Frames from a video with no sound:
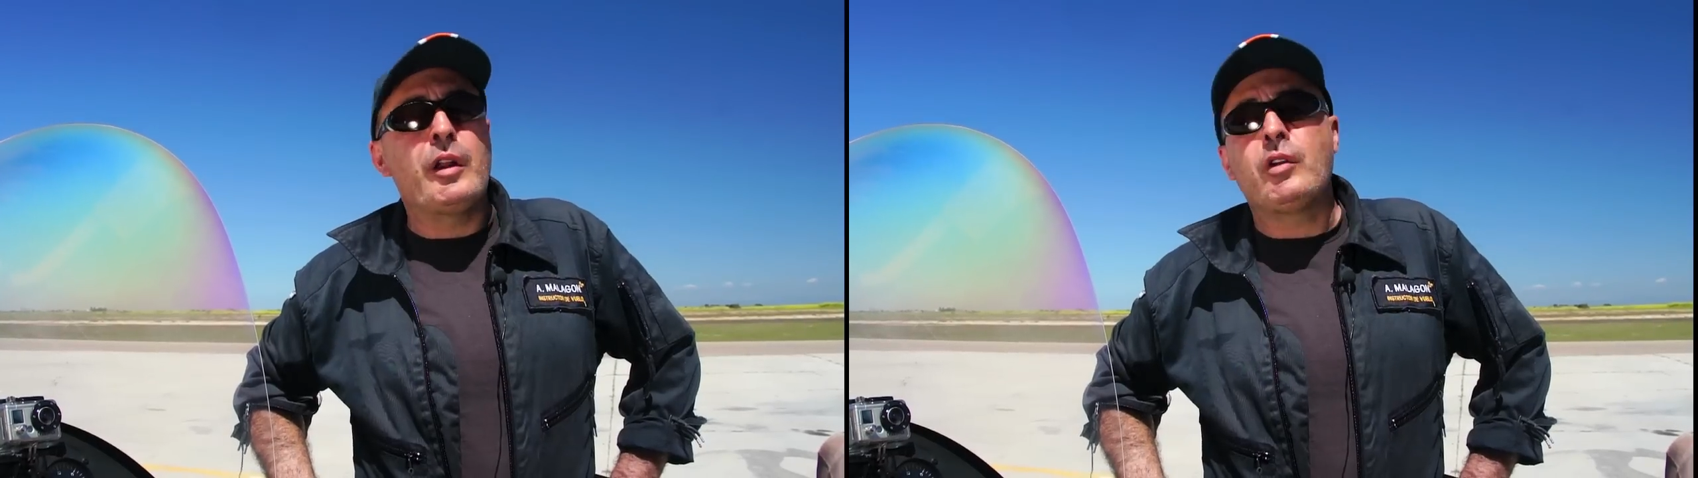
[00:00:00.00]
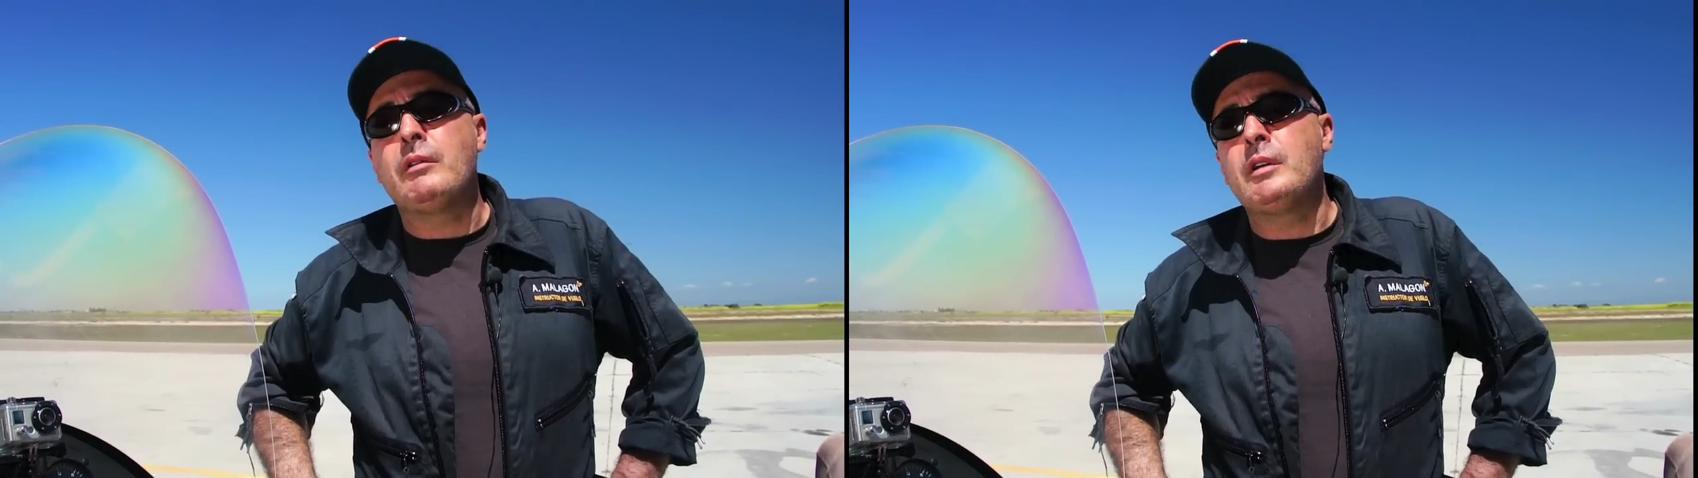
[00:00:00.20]

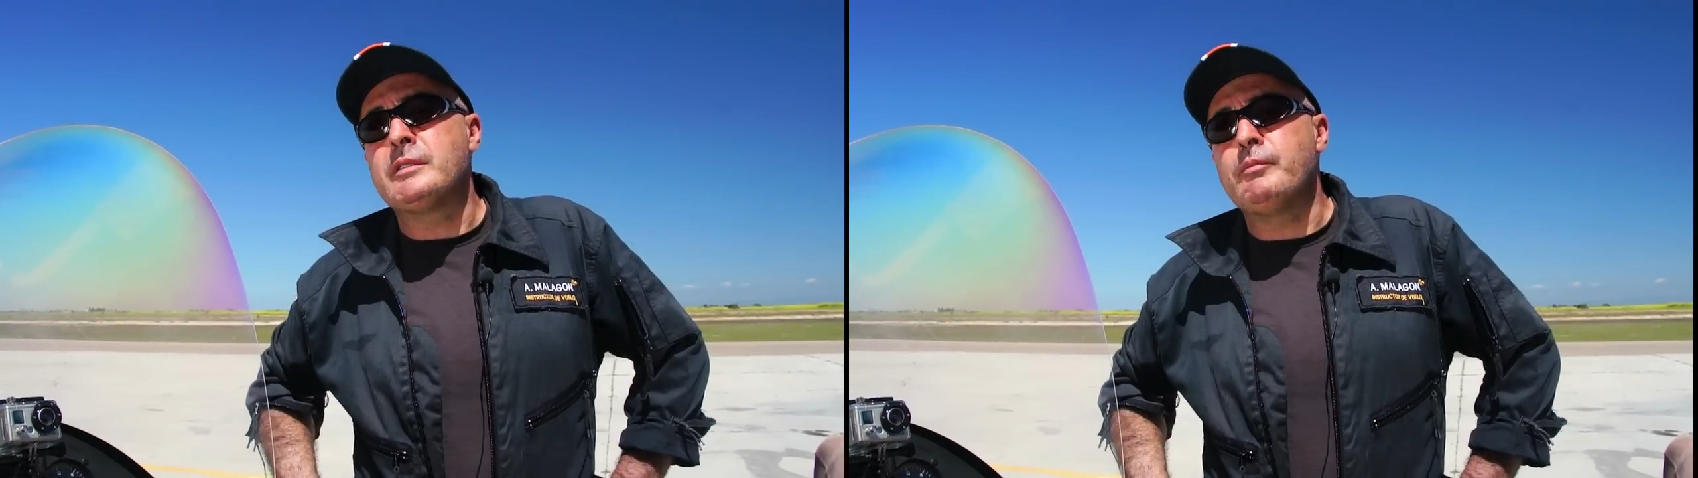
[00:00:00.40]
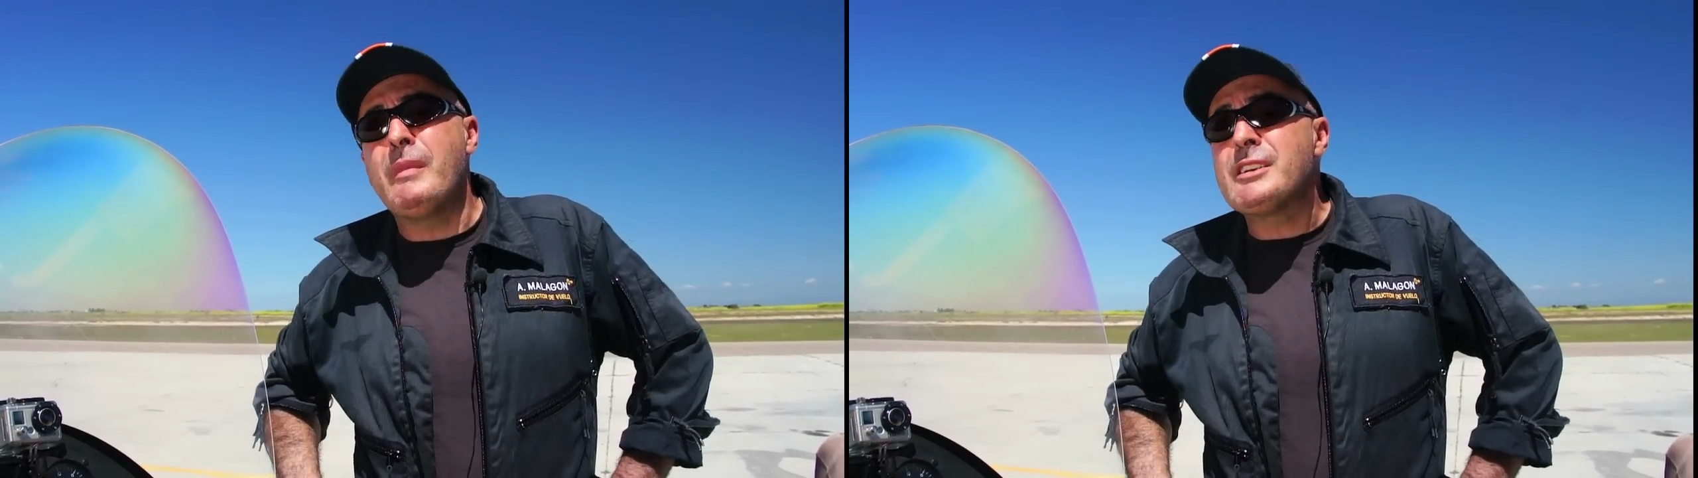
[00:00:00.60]
la aeronave
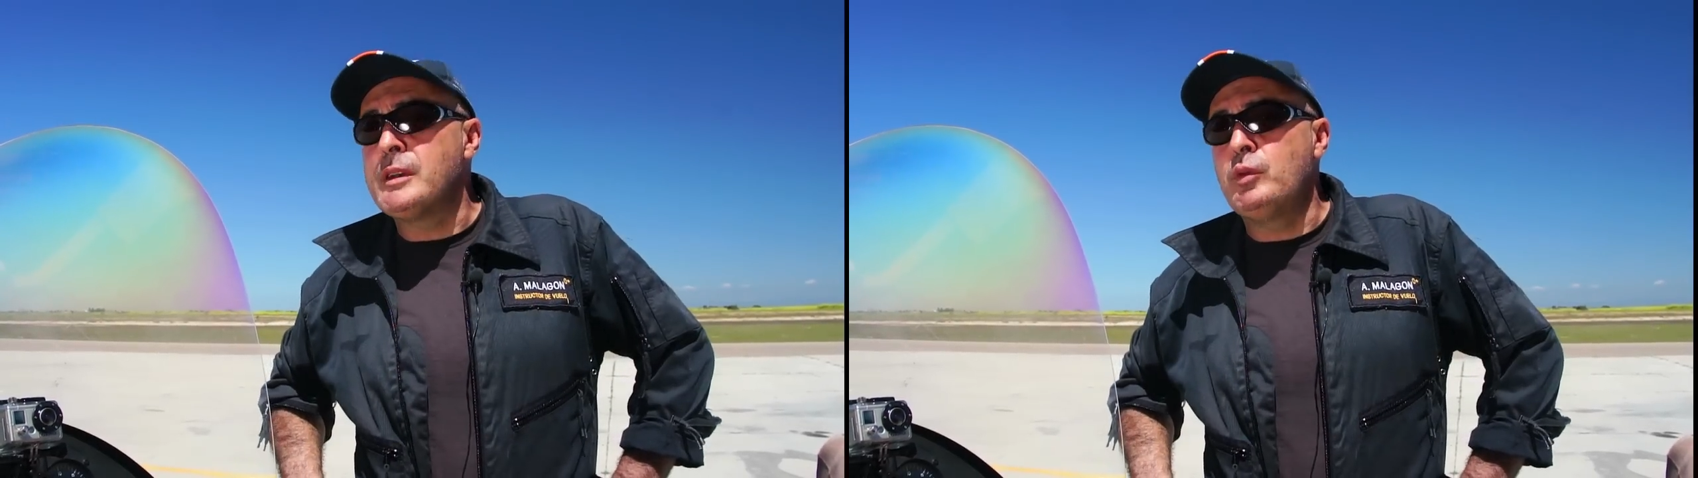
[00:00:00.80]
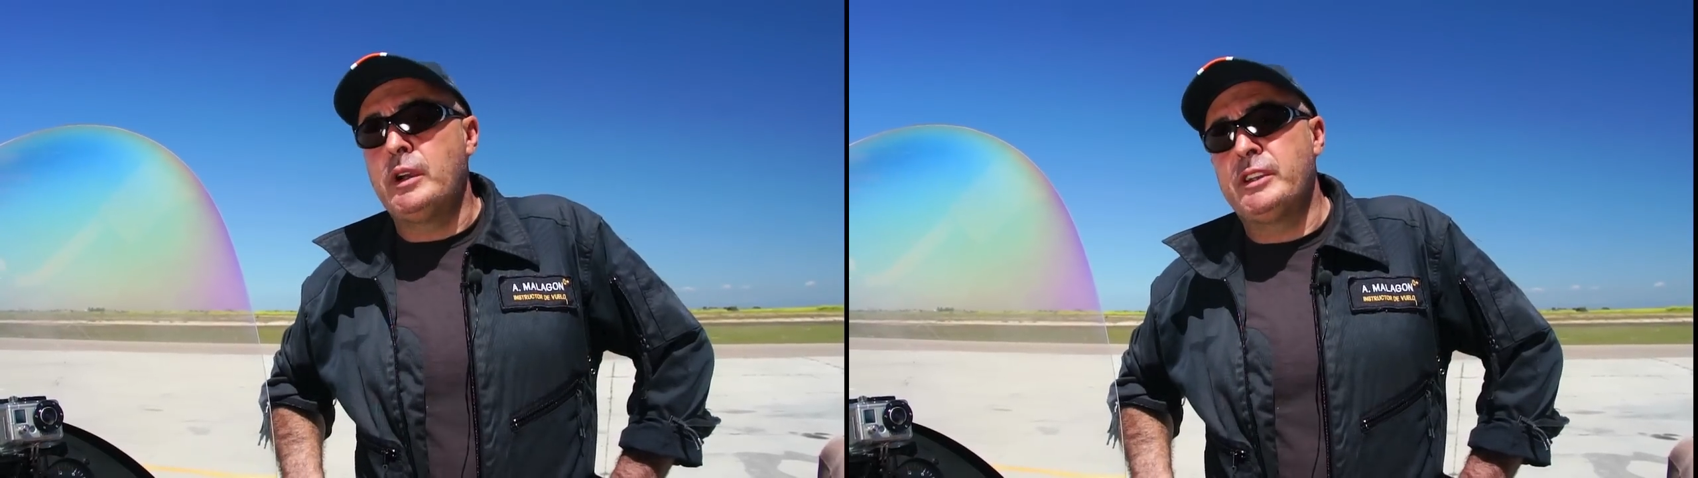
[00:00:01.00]
más
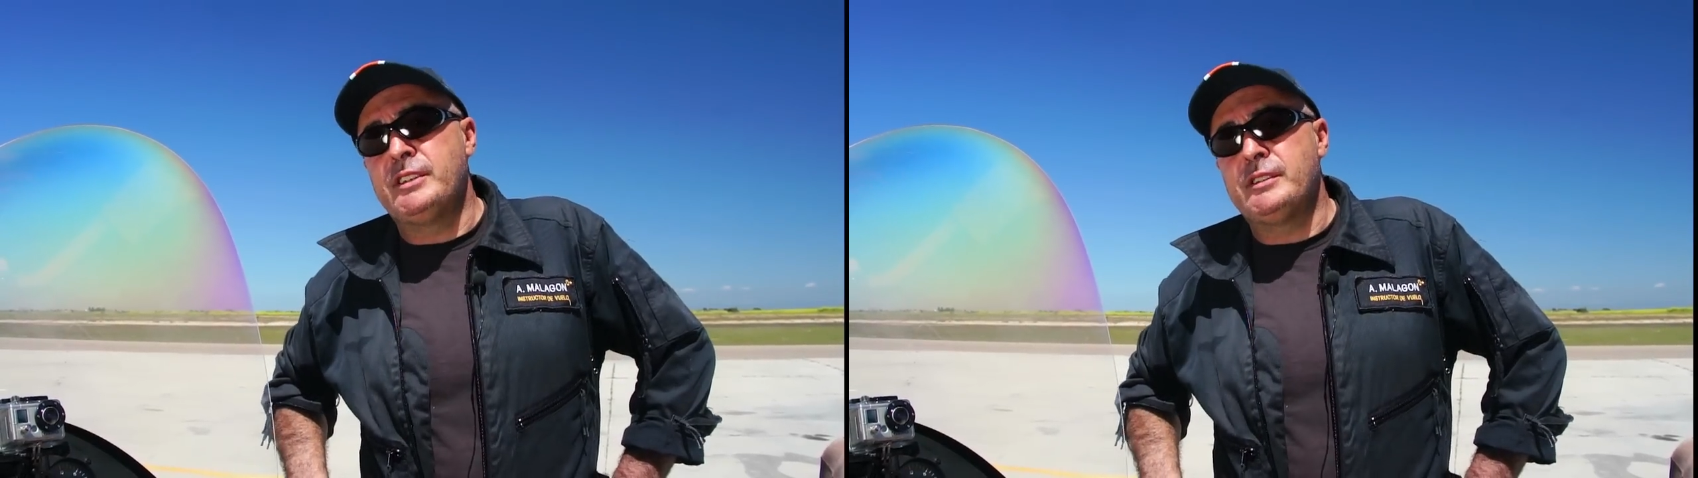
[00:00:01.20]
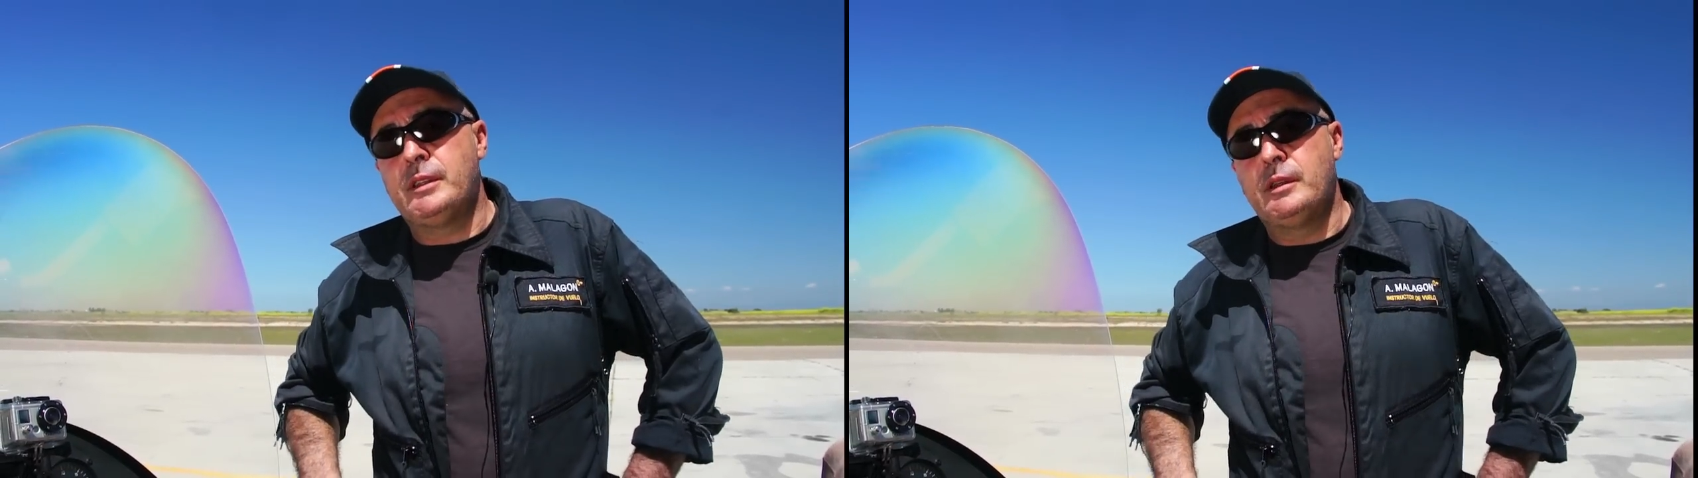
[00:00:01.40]
segura que
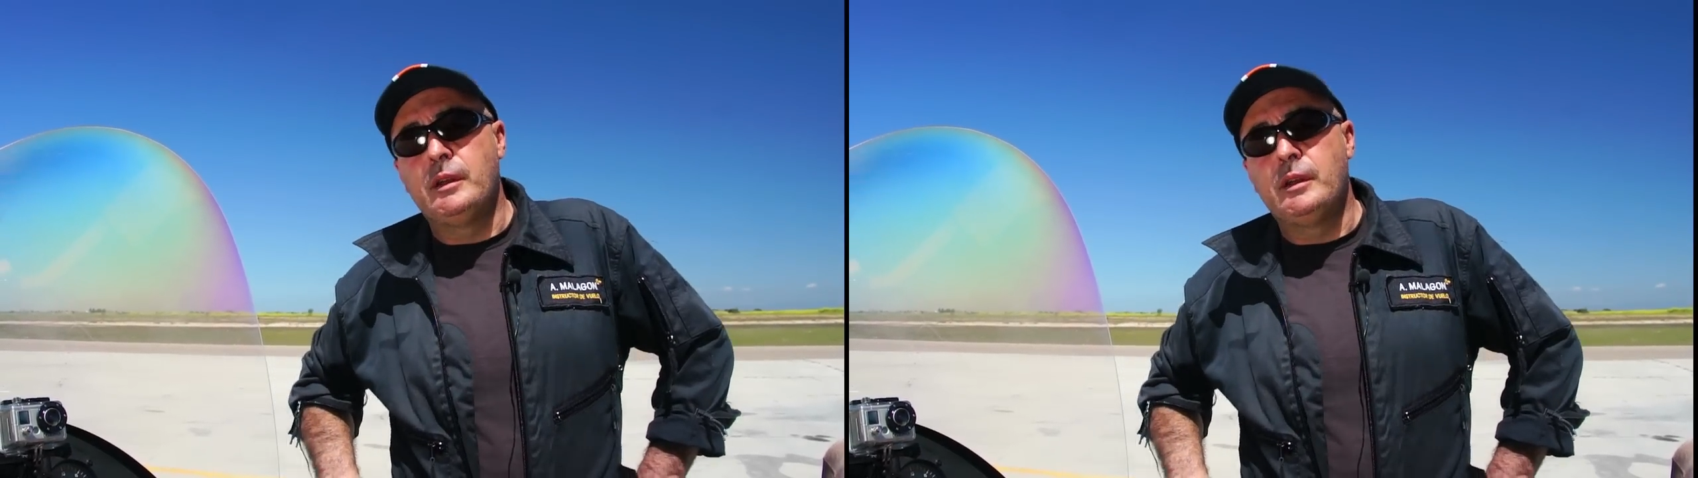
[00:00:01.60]
existe